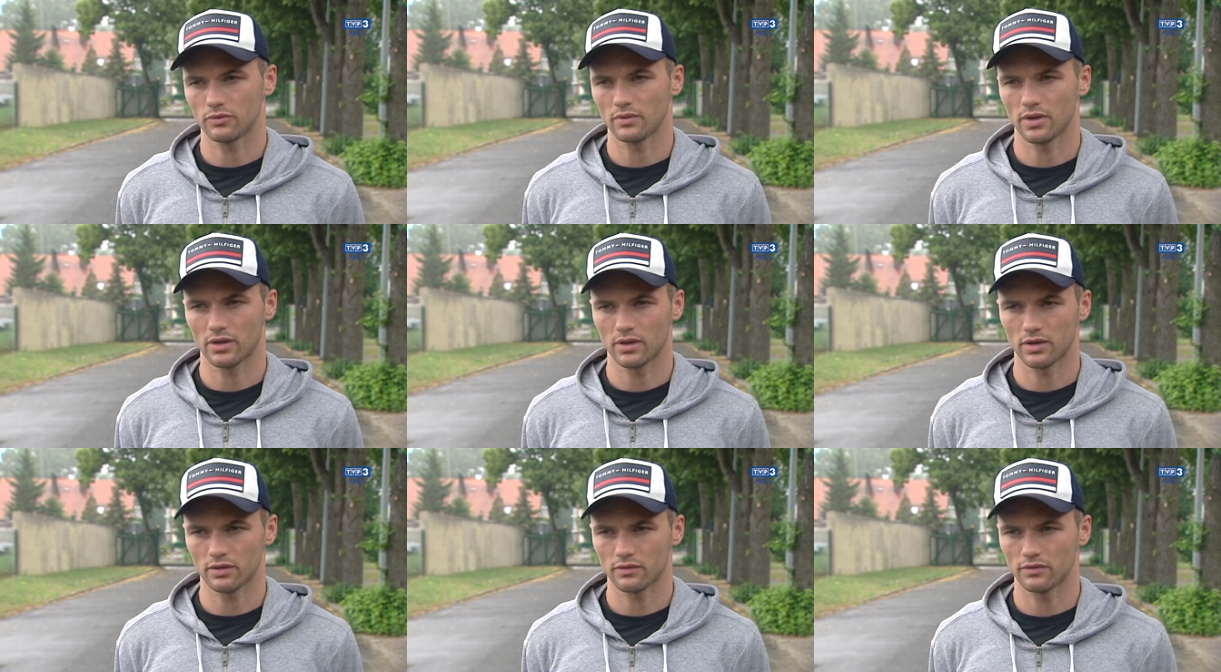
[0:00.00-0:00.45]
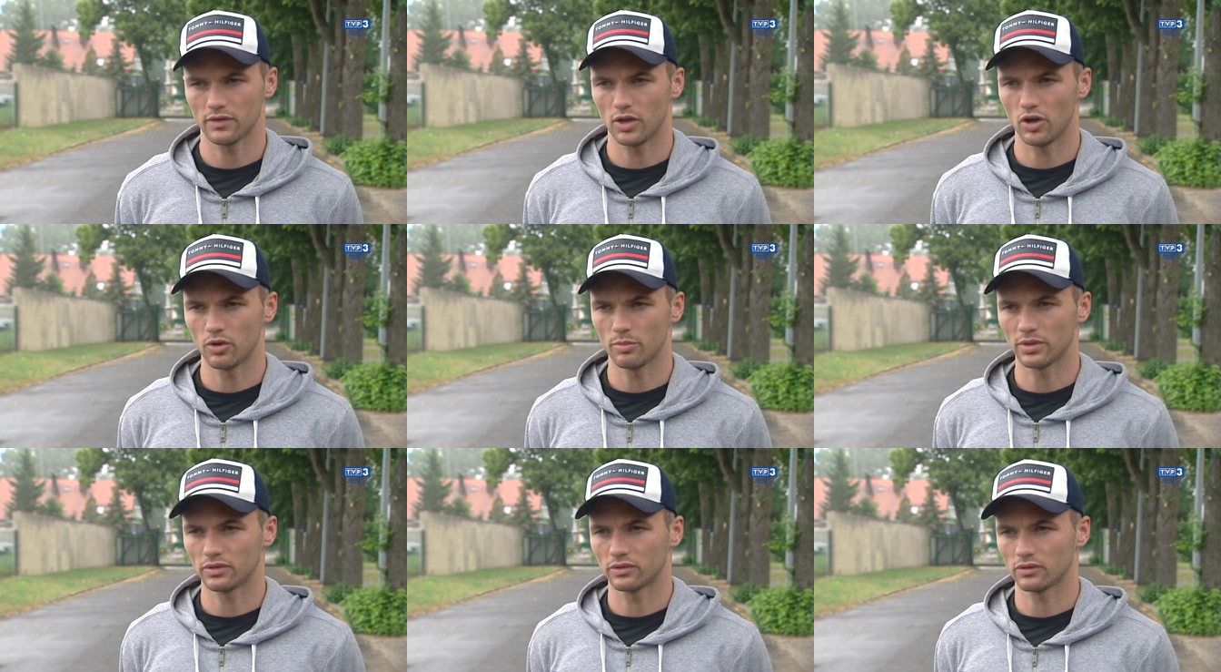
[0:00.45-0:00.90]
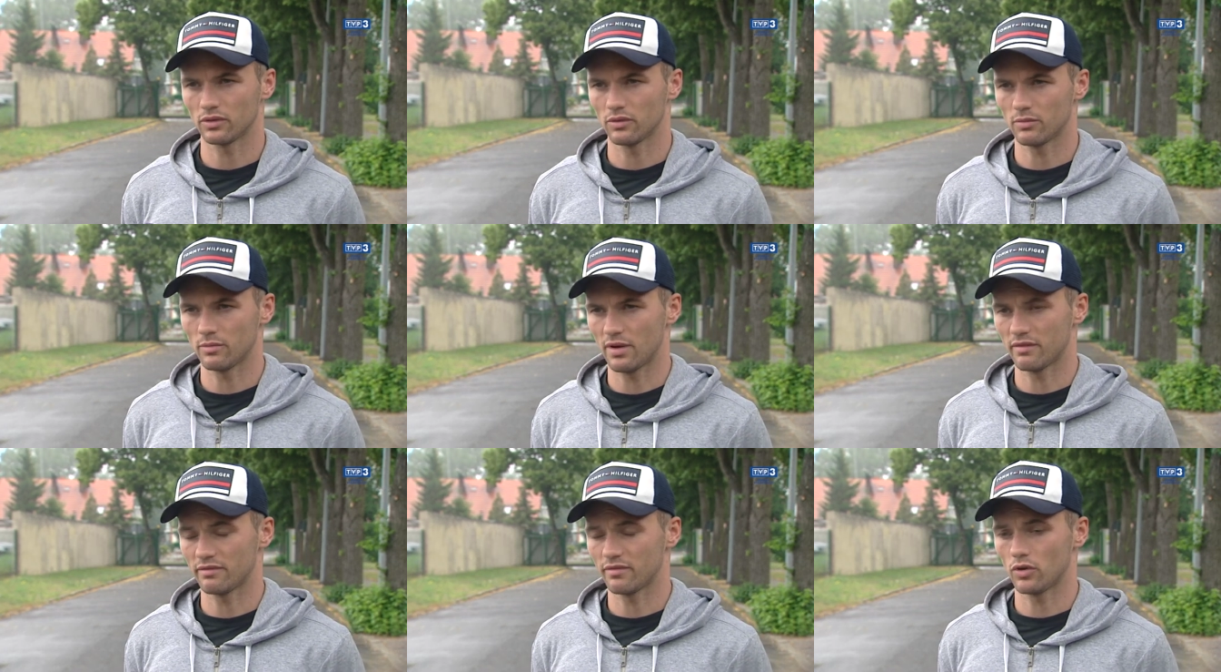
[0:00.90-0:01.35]
na chwilę
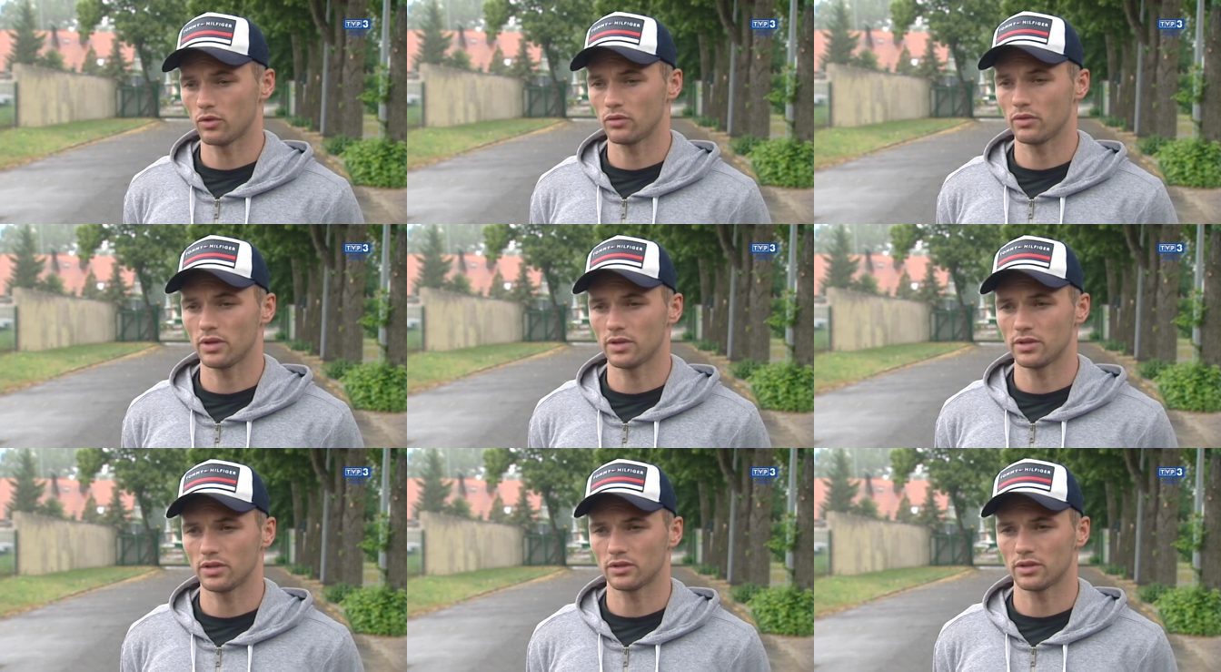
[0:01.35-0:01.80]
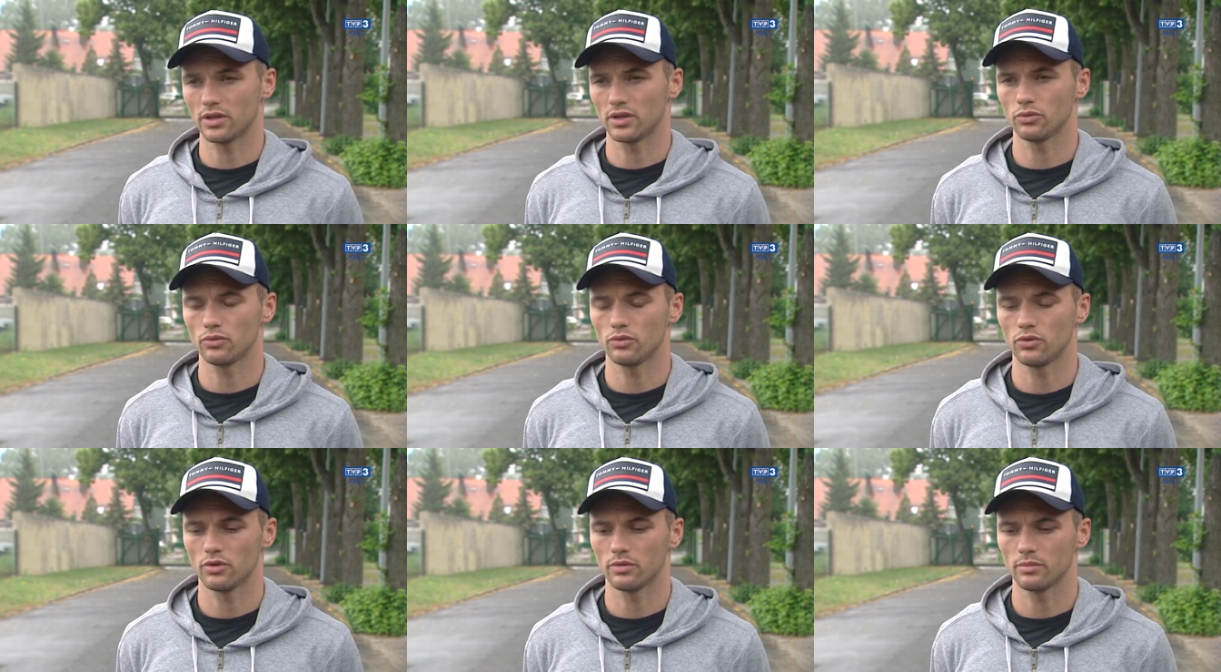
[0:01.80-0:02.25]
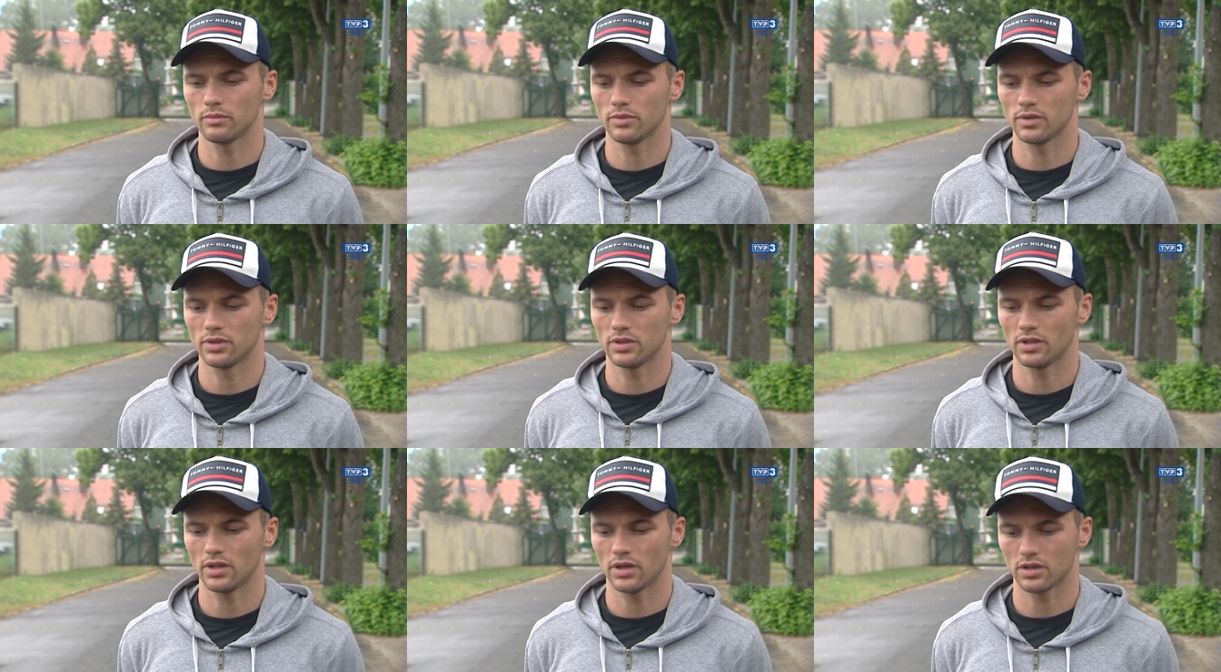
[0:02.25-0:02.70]
obecną ma wolne, nie trenują,
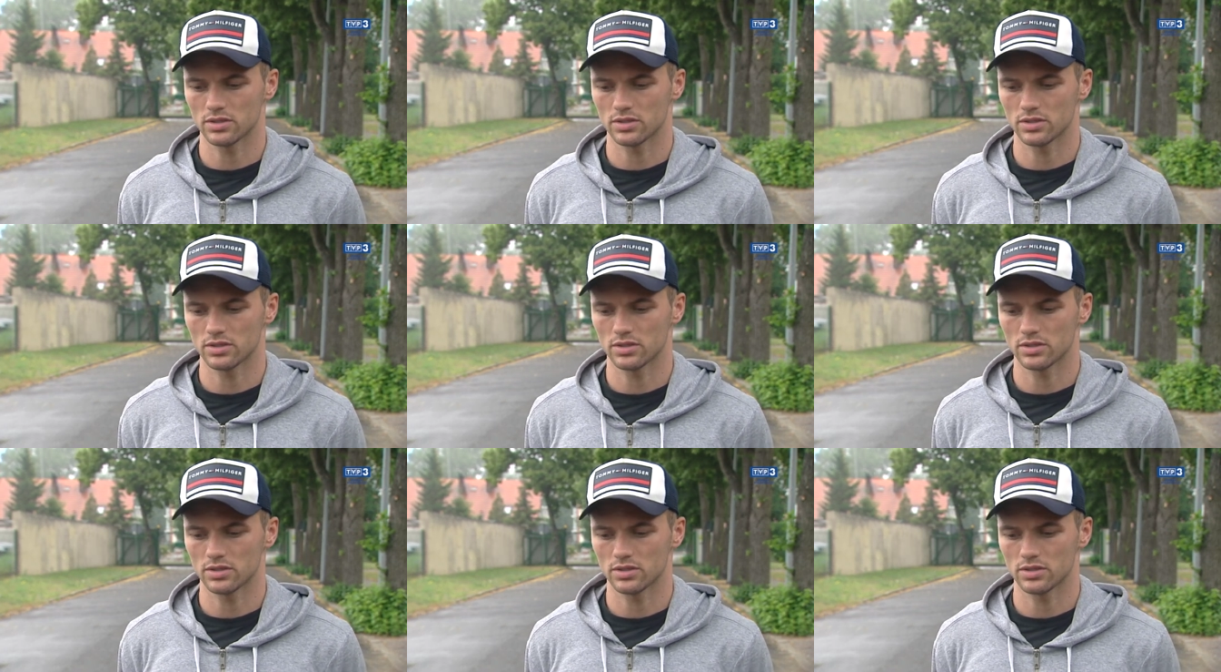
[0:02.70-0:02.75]
mhm.